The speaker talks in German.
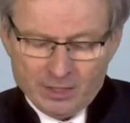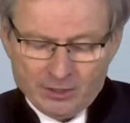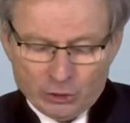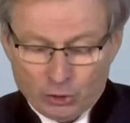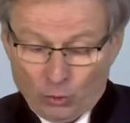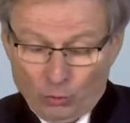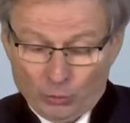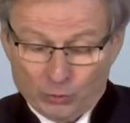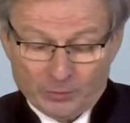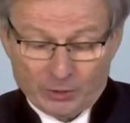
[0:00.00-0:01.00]
Der Strom
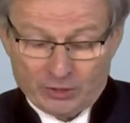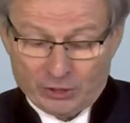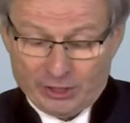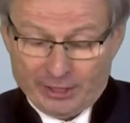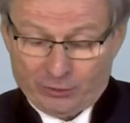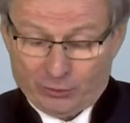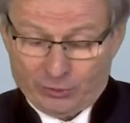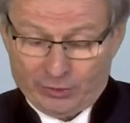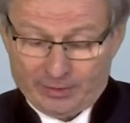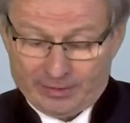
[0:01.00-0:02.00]
kommt aus der
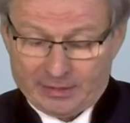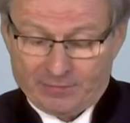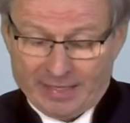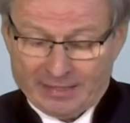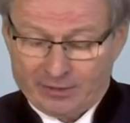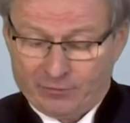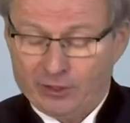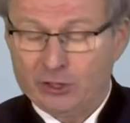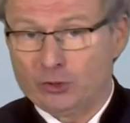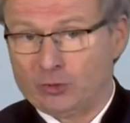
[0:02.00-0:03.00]
Steckdose, das Wasser
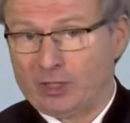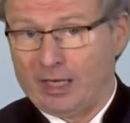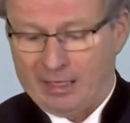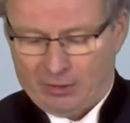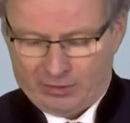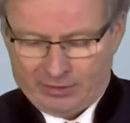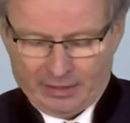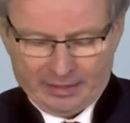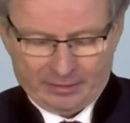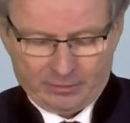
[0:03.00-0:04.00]
frisch und klar aus der
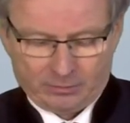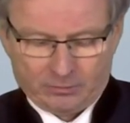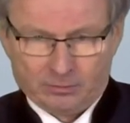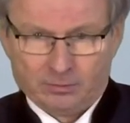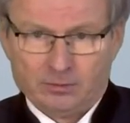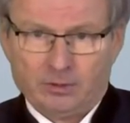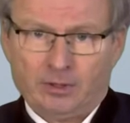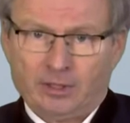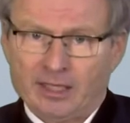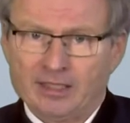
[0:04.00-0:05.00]
Leitung.
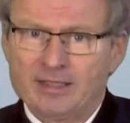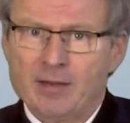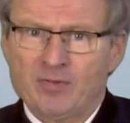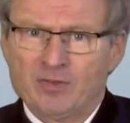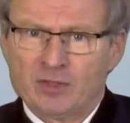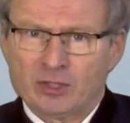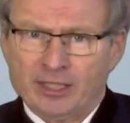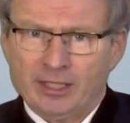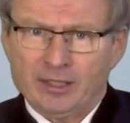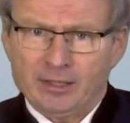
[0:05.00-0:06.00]
Eine
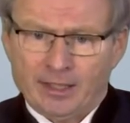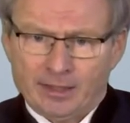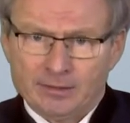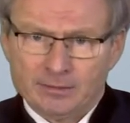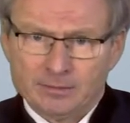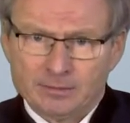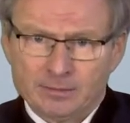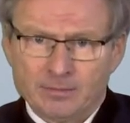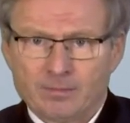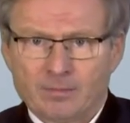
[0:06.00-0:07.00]
Selbstverständlichkeit?
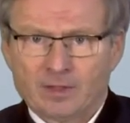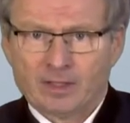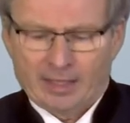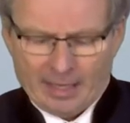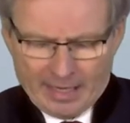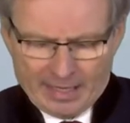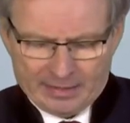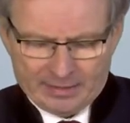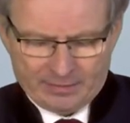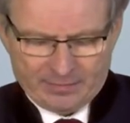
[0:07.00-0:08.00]

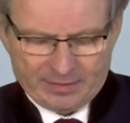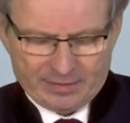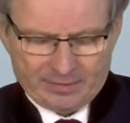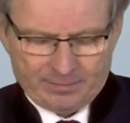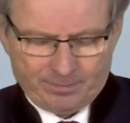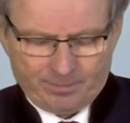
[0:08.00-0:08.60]
Keineswegs.